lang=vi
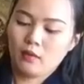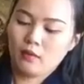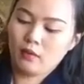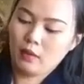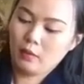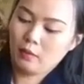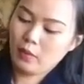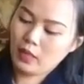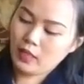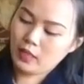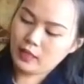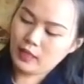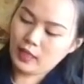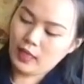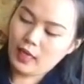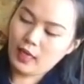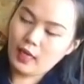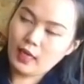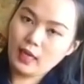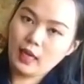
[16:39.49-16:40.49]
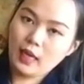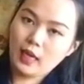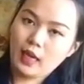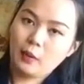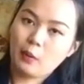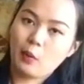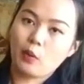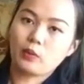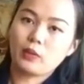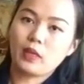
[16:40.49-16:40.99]
Và mình sẽ
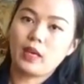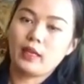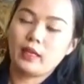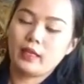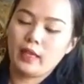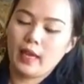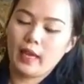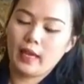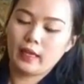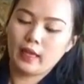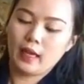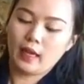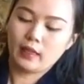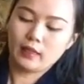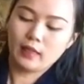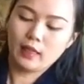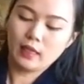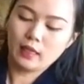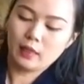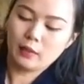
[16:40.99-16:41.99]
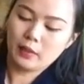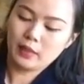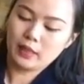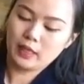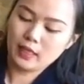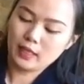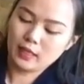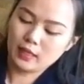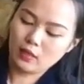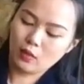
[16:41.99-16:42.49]
một thời gian gần nhất là mình
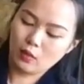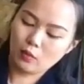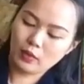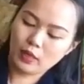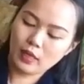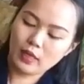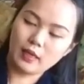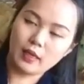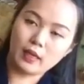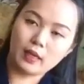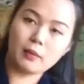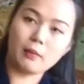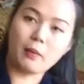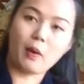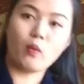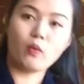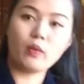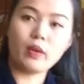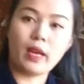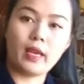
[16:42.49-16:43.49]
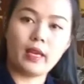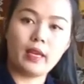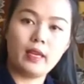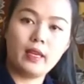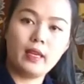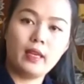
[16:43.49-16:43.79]
sẽ sử dụng những cái mẫu này,